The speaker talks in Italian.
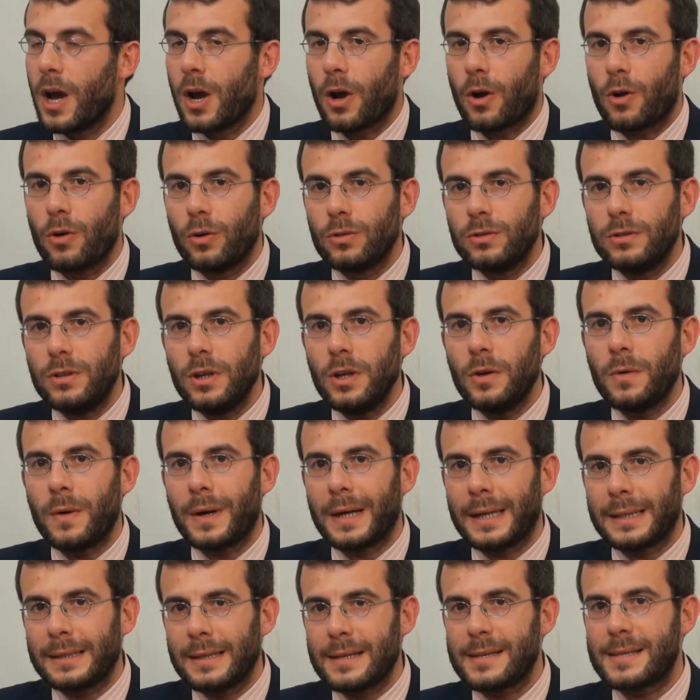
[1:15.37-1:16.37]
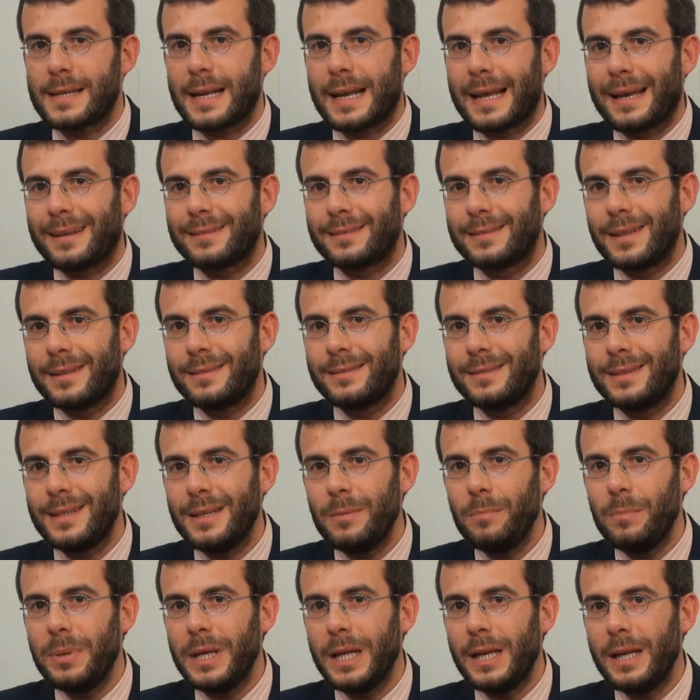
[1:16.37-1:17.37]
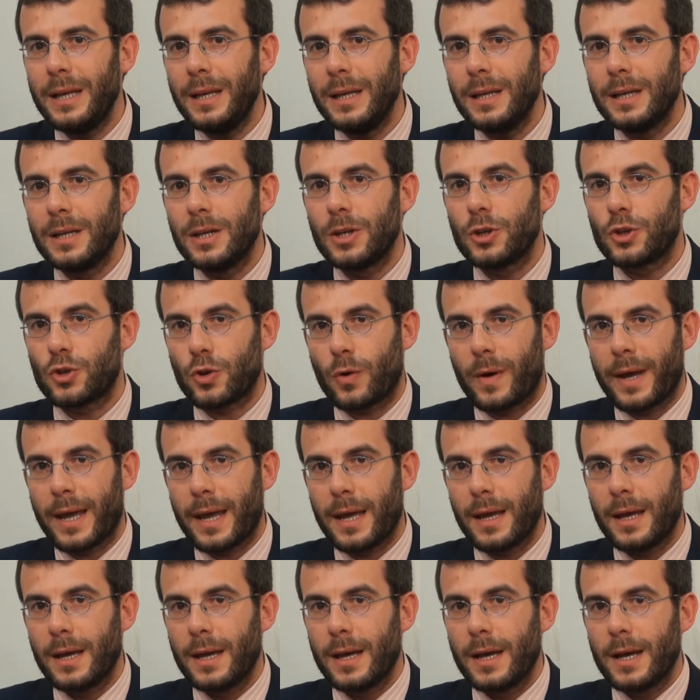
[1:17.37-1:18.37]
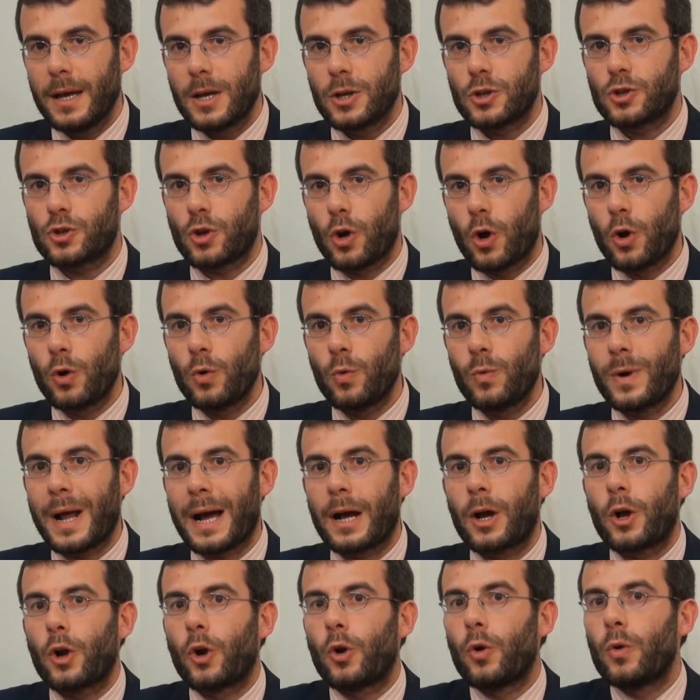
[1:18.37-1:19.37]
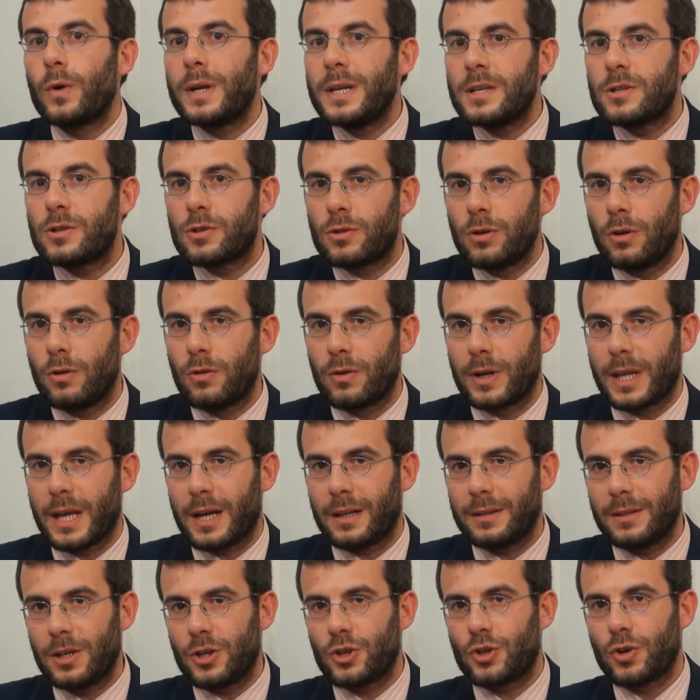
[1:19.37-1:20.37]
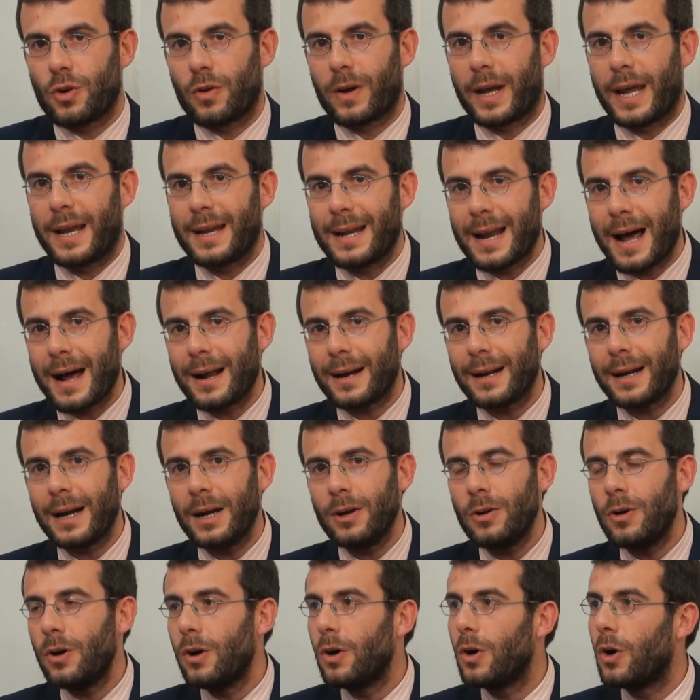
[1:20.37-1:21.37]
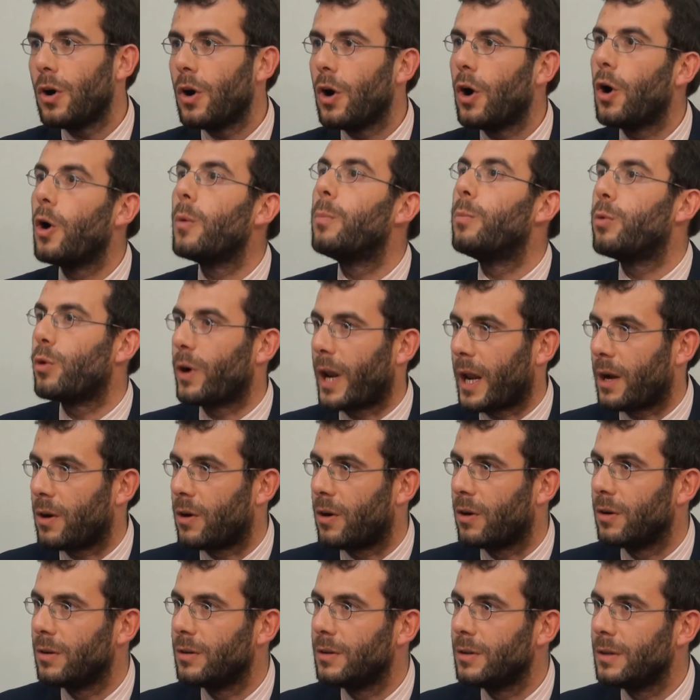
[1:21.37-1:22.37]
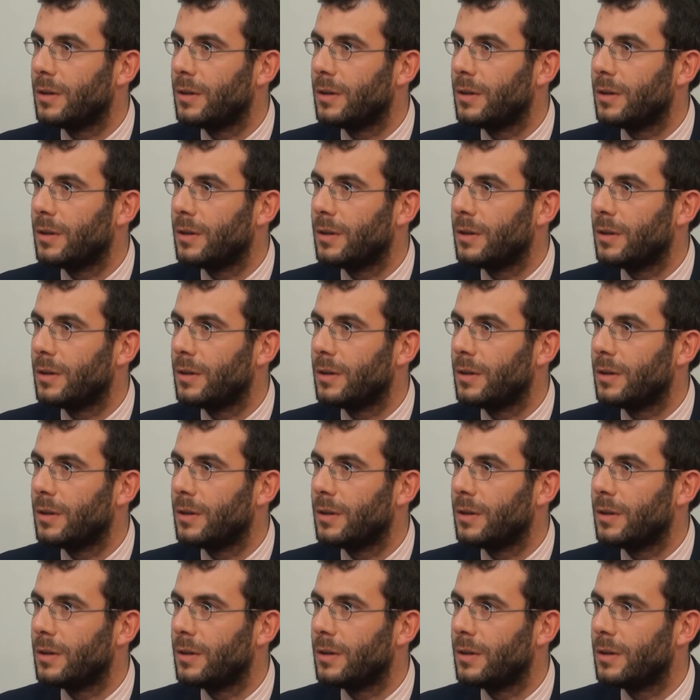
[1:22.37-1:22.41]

continuano ad essere attendibili, cioè sono una cronistoria di ciò che narrano oppure no?